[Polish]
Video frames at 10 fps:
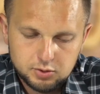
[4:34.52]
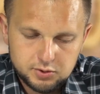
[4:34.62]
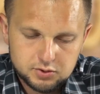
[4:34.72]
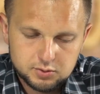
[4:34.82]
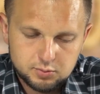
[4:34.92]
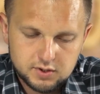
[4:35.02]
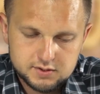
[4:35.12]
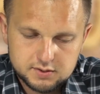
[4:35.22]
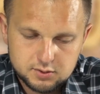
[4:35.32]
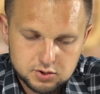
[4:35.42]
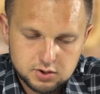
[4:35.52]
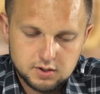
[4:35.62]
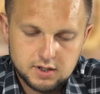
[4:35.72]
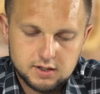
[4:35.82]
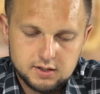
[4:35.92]
Publiczność była
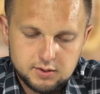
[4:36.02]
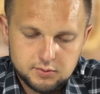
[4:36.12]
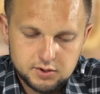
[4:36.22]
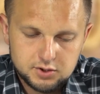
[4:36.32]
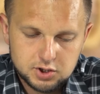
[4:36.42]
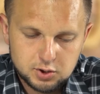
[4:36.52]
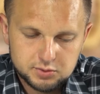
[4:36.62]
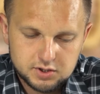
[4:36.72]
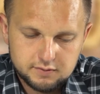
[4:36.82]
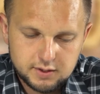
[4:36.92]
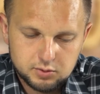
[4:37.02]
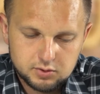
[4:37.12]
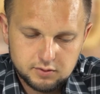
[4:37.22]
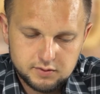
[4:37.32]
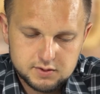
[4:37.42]
zaskoczona, ciszę przerwały
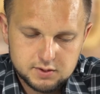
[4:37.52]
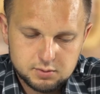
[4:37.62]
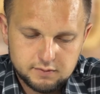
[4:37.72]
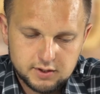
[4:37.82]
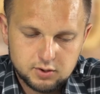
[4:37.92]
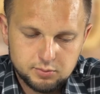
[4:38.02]
tylko gwizdy i słowa